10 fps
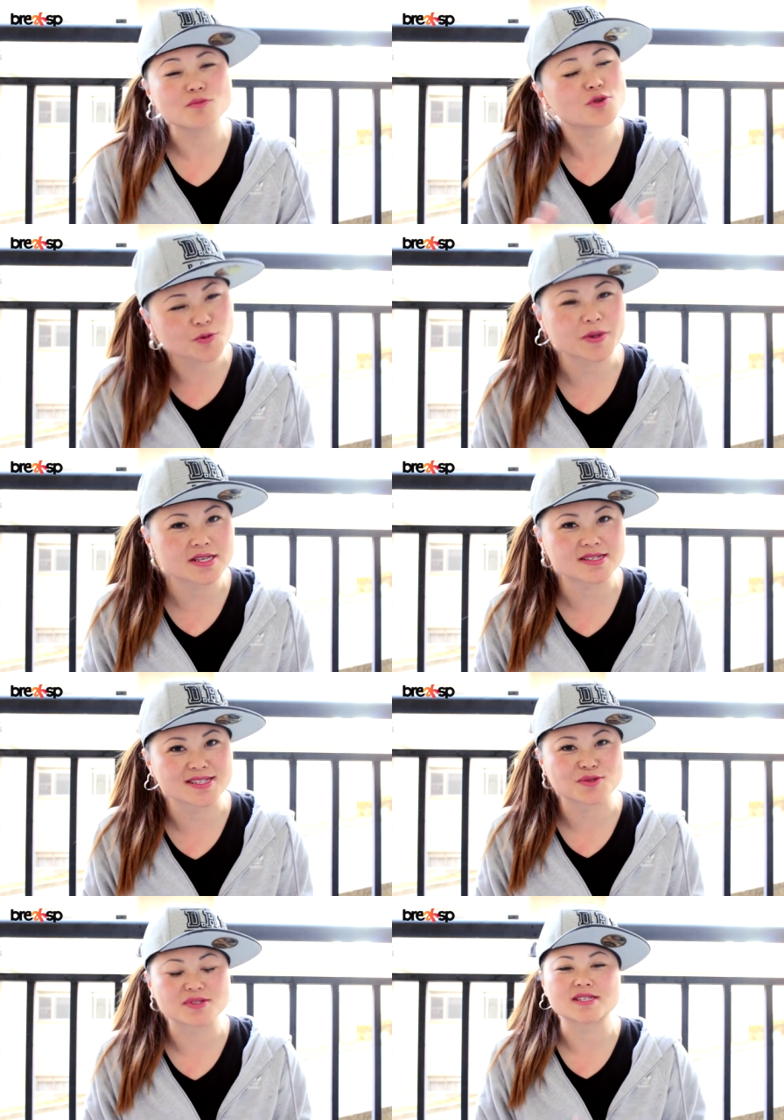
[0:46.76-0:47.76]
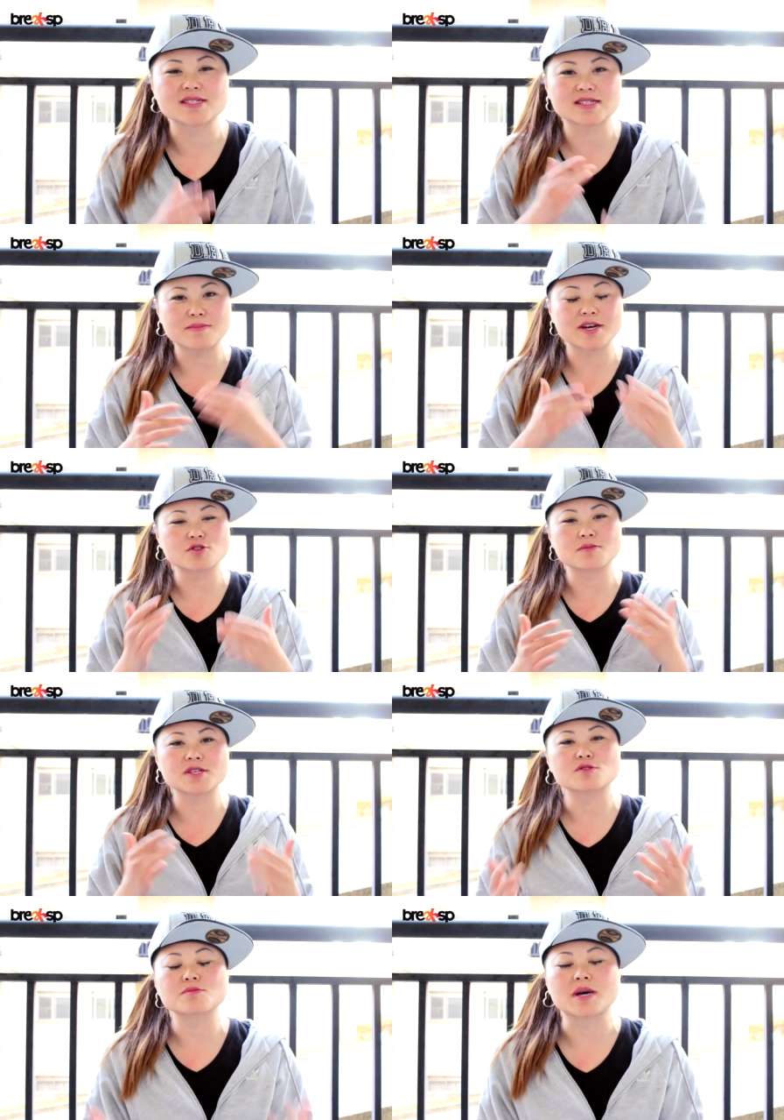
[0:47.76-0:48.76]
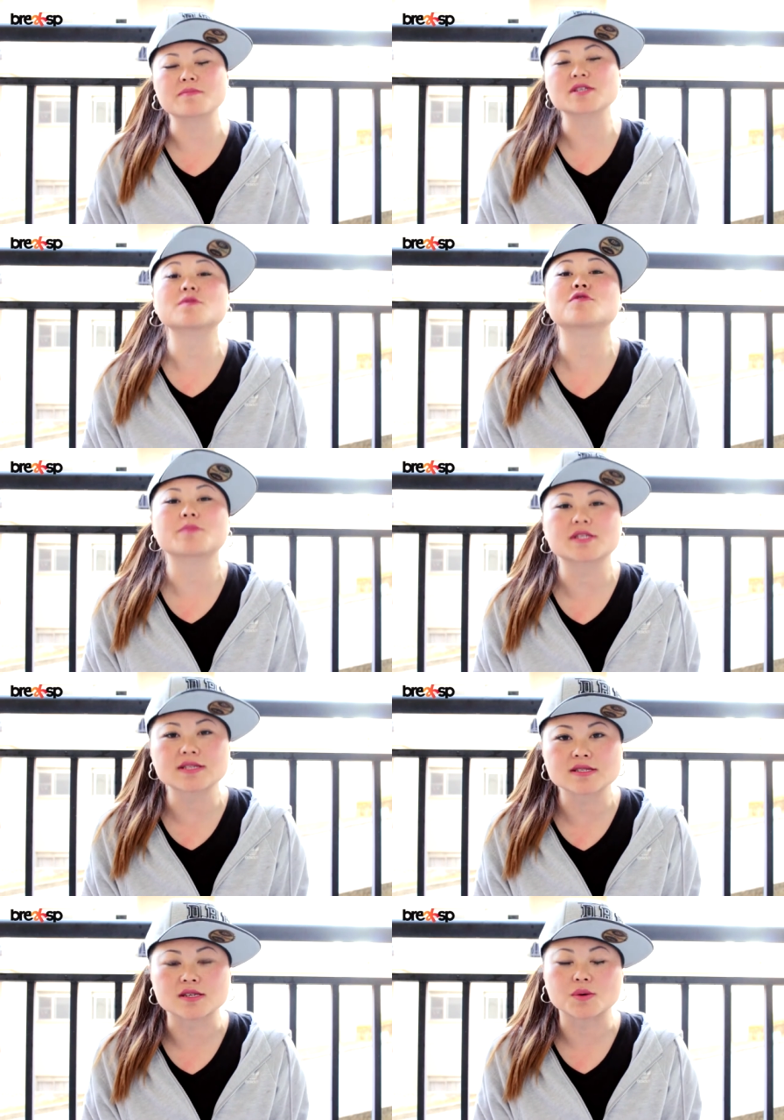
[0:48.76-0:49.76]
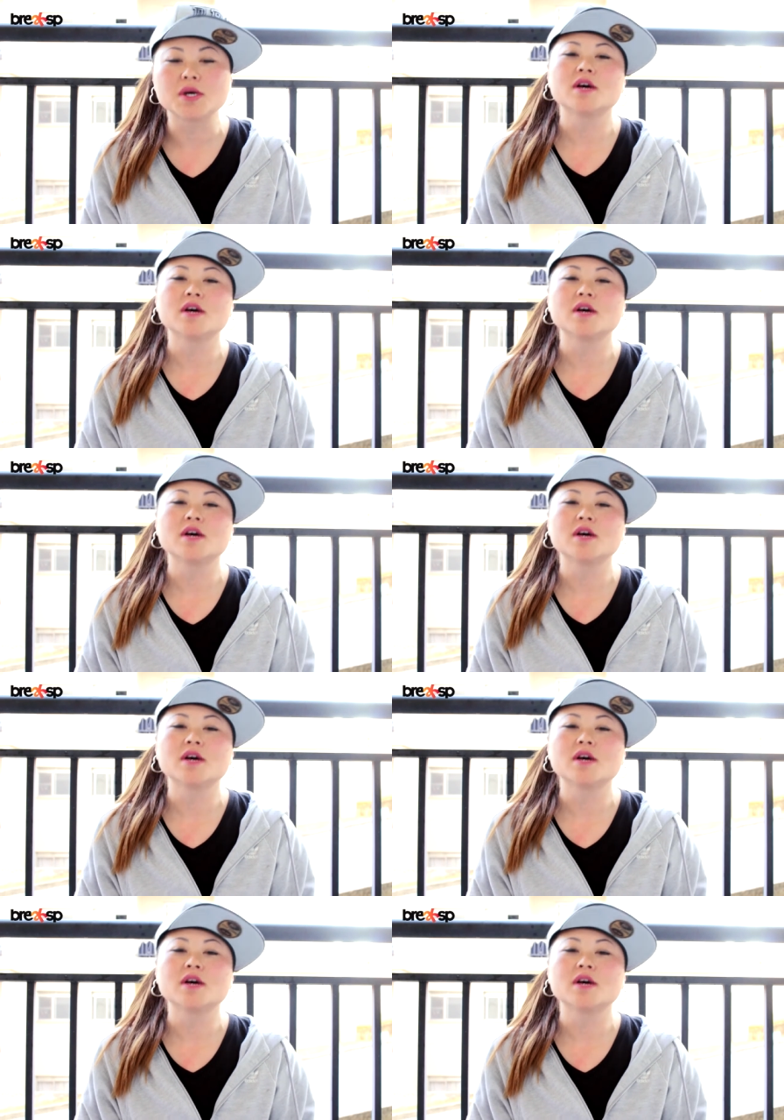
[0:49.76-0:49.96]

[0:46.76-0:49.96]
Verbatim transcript: muito parecidos, eles têm mais ou menos a mesma formatação.